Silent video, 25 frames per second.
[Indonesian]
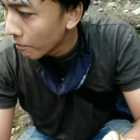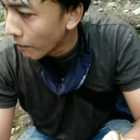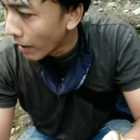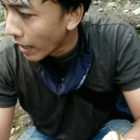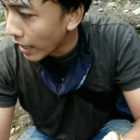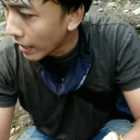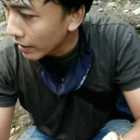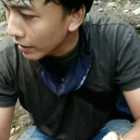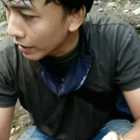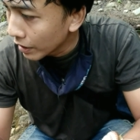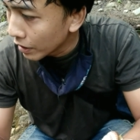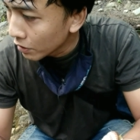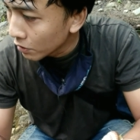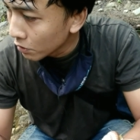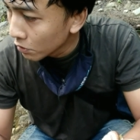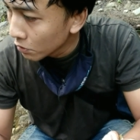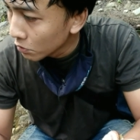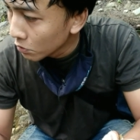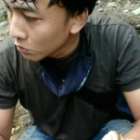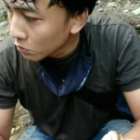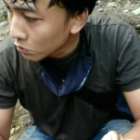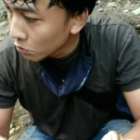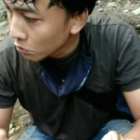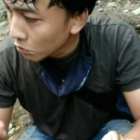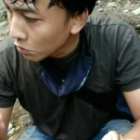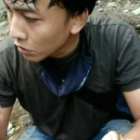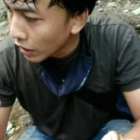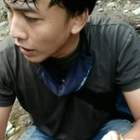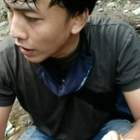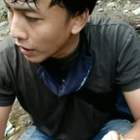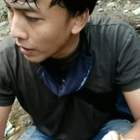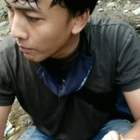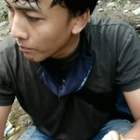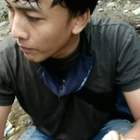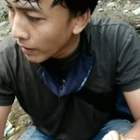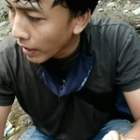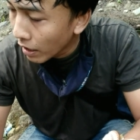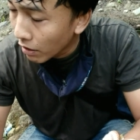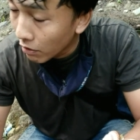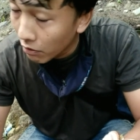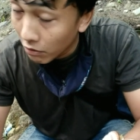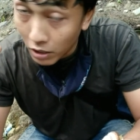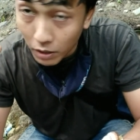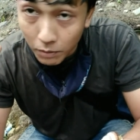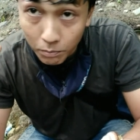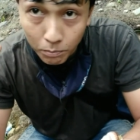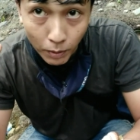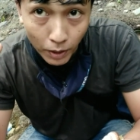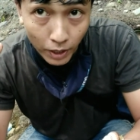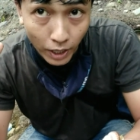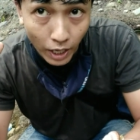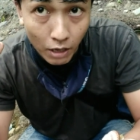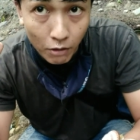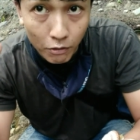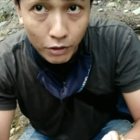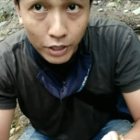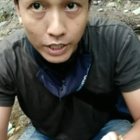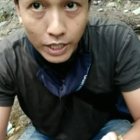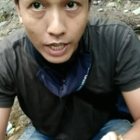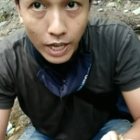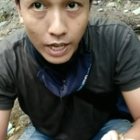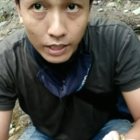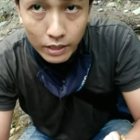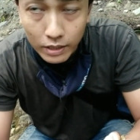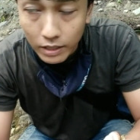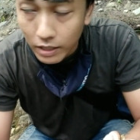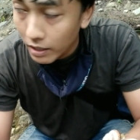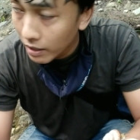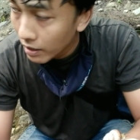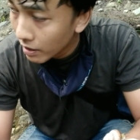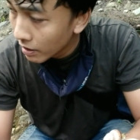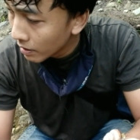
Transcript: baik itu untuk eh, melakukan perkawinan,